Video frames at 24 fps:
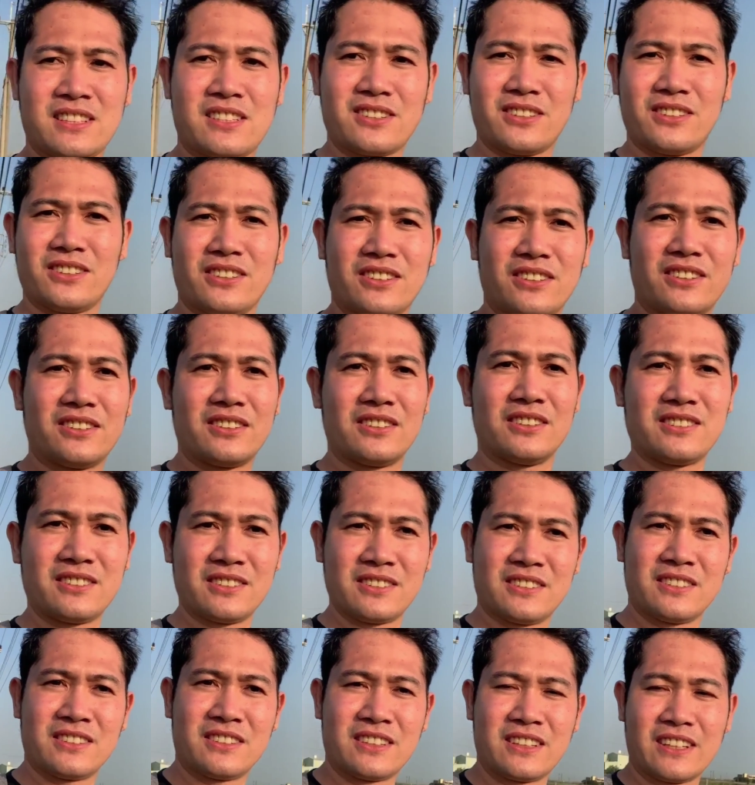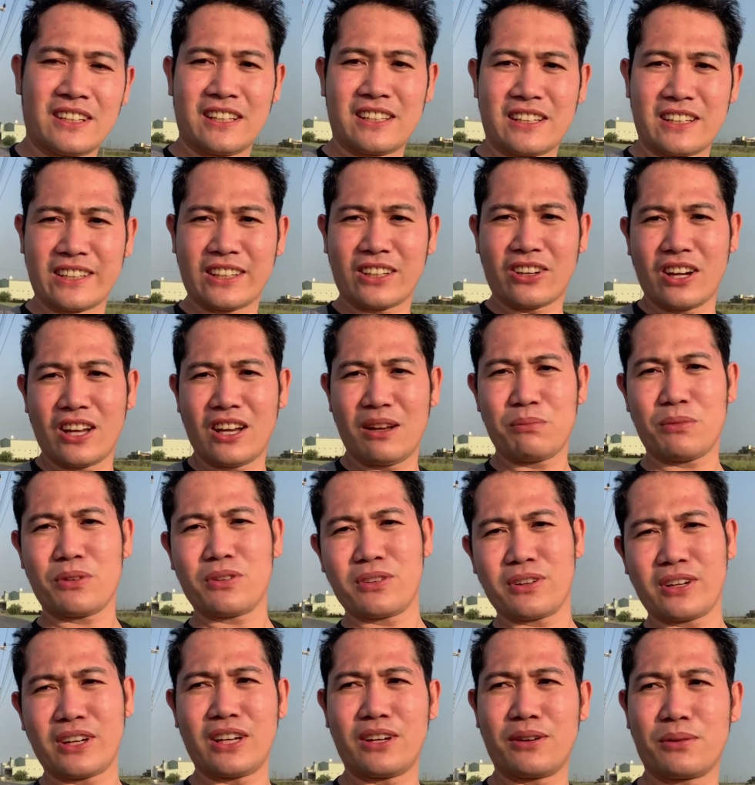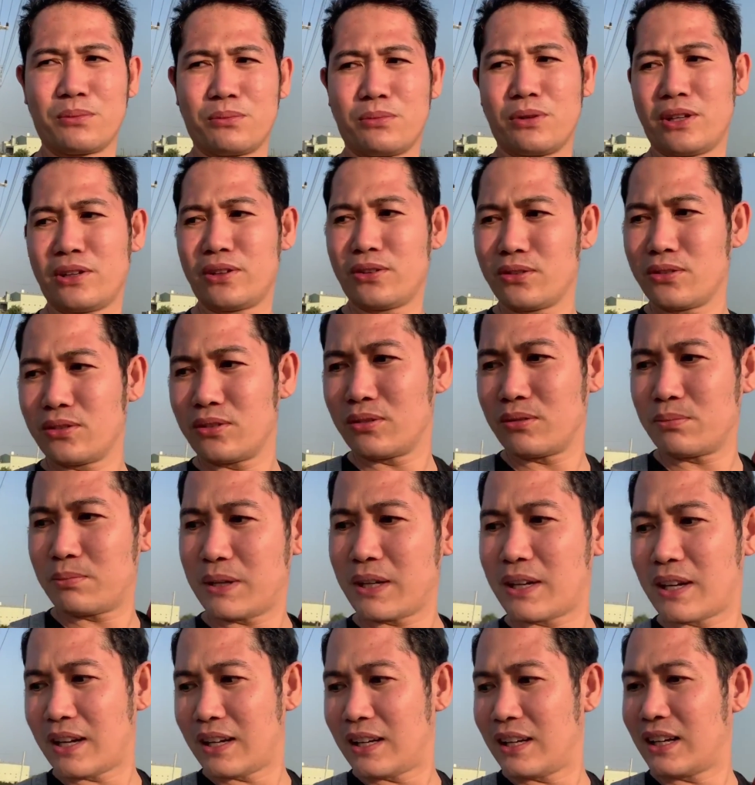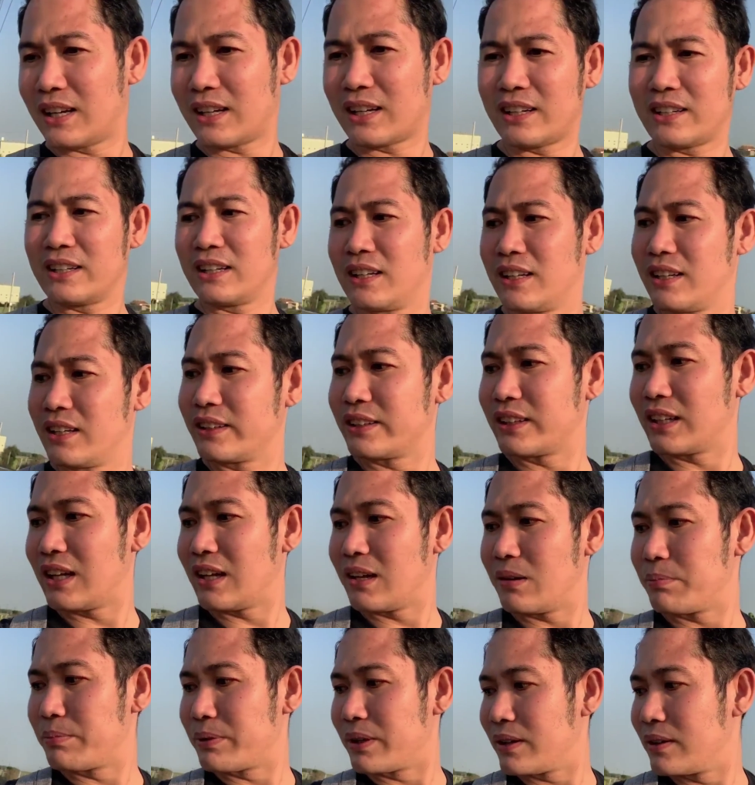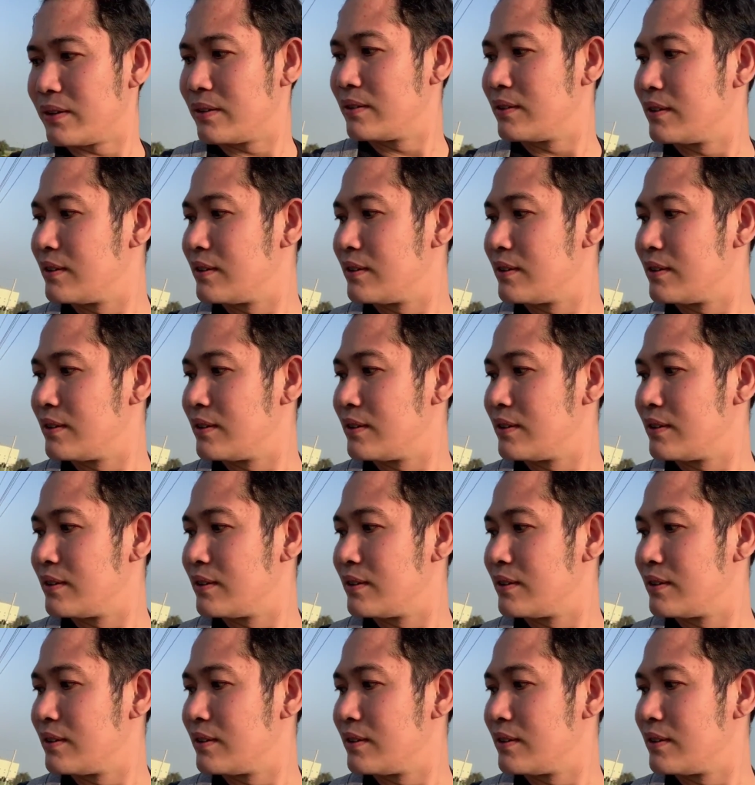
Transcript: So, ko alam kung ilang buwan yung pag-aalagaan nila ng tilapia